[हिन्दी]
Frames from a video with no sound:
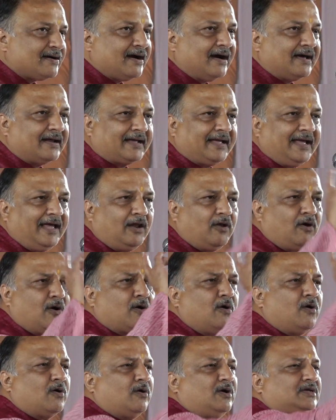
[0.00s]
घर के
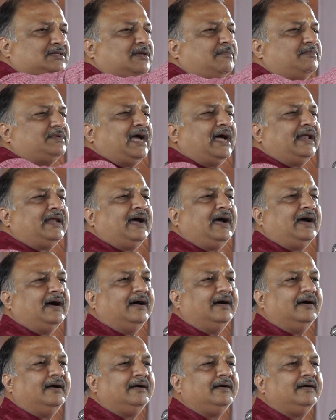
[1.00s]
लोगों को समझाना
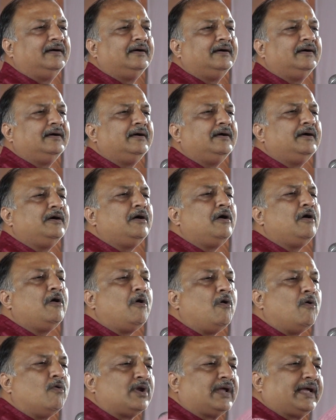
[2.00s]

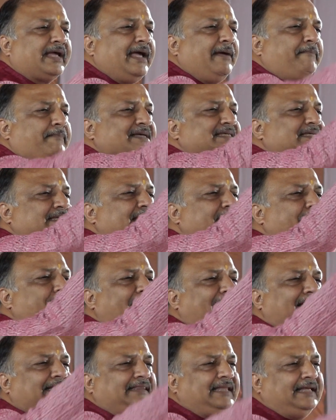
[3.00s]
उनके बस की
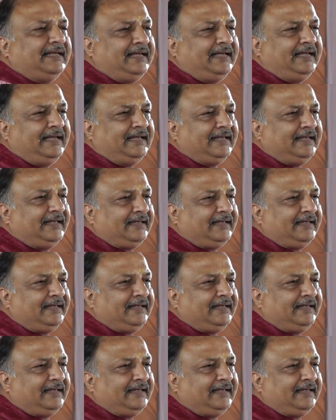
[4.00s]
बात नहीं